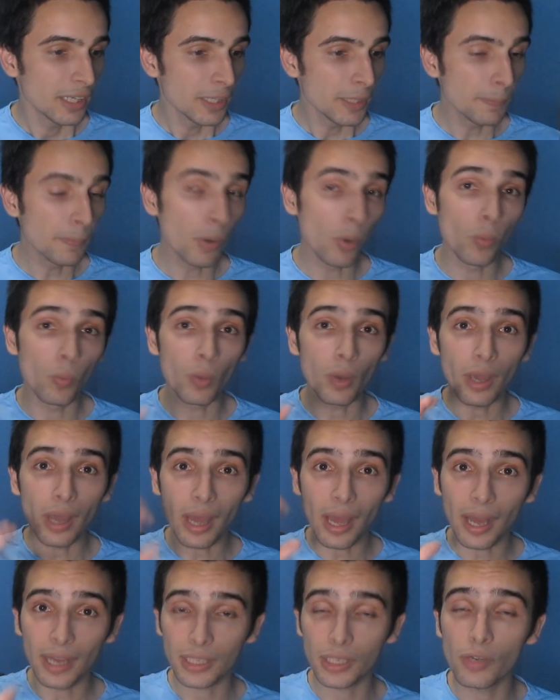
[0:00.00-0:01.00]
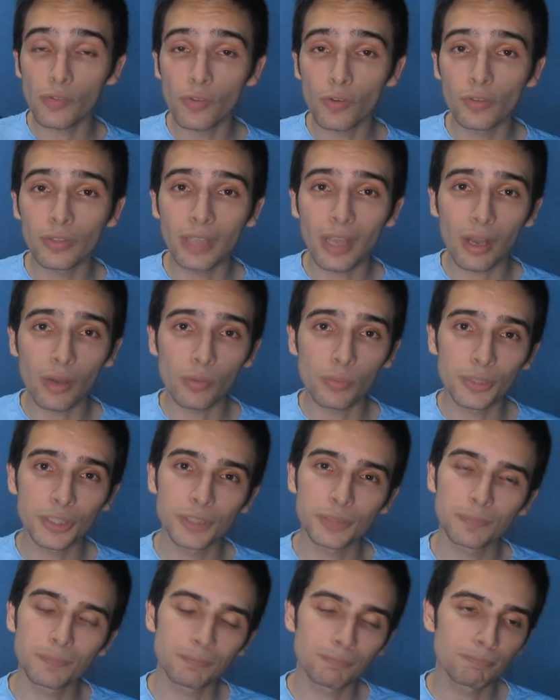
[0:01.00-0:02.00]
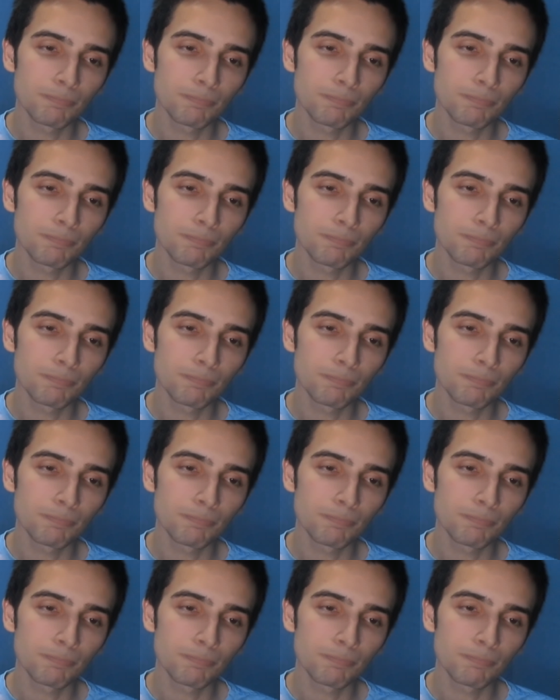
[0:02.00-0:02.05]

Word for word: E bom, aqui eu vou dar algumas